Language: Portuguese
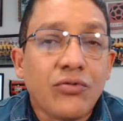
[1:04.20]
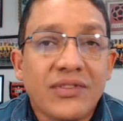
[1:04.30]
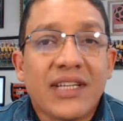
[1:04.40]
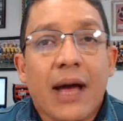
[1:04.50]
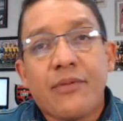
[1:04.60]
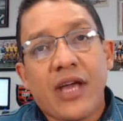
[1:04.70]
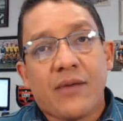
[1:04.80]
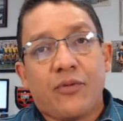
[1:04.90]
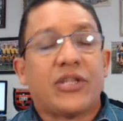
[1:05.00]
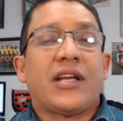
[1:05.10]
não sabe o que,
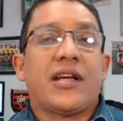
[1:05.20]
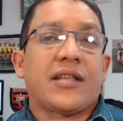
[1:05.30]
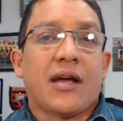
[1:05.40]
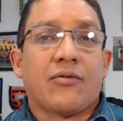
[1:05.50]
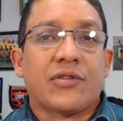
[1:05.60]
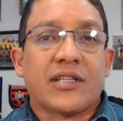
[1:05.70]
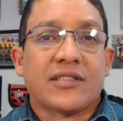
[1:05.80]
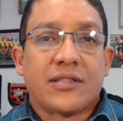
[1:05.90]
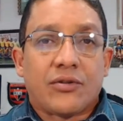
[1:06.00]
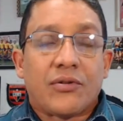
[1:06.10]
poderia ter
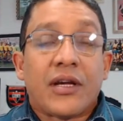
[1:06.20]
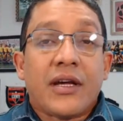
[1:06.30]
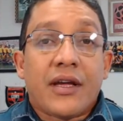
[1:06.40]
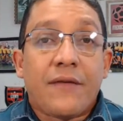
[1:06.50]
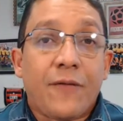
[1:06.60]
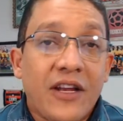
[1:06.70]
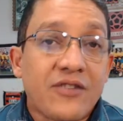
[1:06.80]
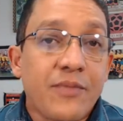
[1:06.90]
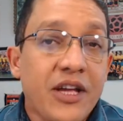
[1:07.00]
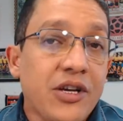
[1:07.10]
acontecido.
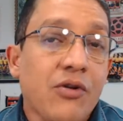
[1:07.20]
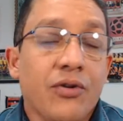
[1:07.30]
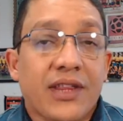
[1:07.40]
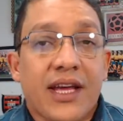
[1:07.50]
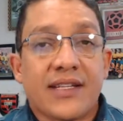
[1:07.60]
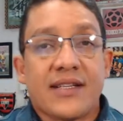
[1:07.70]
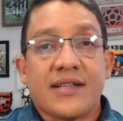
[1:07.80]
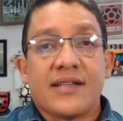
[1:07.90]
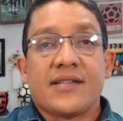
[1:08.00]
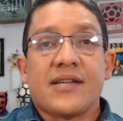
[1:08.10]
Infelizmente, acontecem
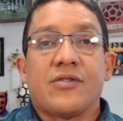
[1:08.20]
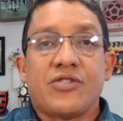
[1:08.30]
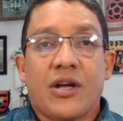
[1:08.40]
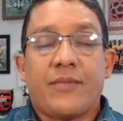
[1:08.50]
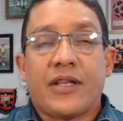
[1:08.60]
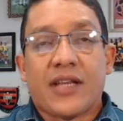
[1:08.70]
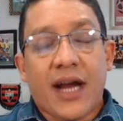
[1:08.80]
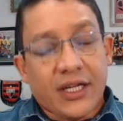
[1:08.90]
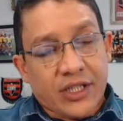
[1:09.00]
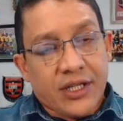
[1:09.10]
esses erros de
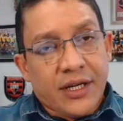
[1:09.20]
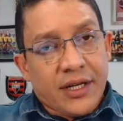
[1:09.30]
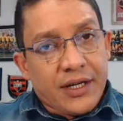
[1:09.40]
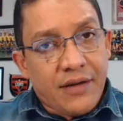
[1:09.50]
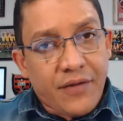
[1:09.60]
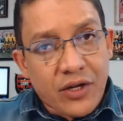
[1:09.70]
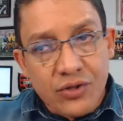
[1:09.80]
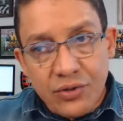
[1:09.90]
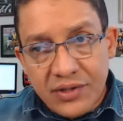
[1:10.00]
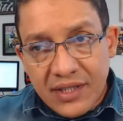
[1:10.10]
arbitragem que vêm
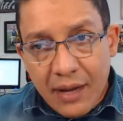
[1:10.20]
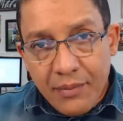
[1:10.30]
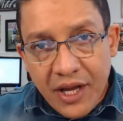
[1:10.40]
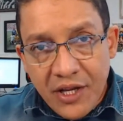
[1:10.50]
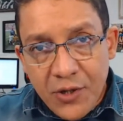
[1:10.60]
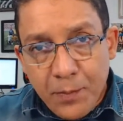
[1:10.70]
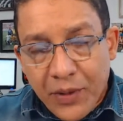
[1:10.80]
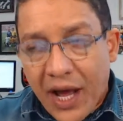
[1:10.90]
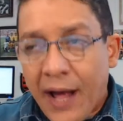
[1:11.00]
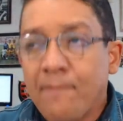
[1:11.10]
justamente
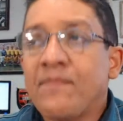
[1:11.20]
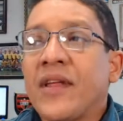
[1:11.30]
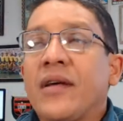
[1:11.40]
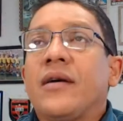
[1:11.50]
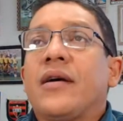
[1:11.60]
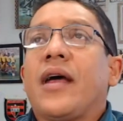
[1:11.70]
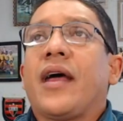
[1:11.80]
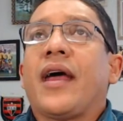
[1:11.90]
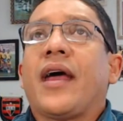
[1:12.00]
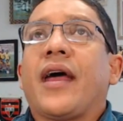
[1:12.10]
para
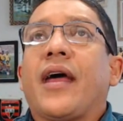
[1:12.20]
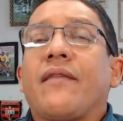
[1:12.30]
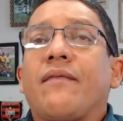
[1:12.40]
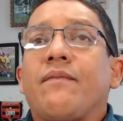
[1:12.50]
é,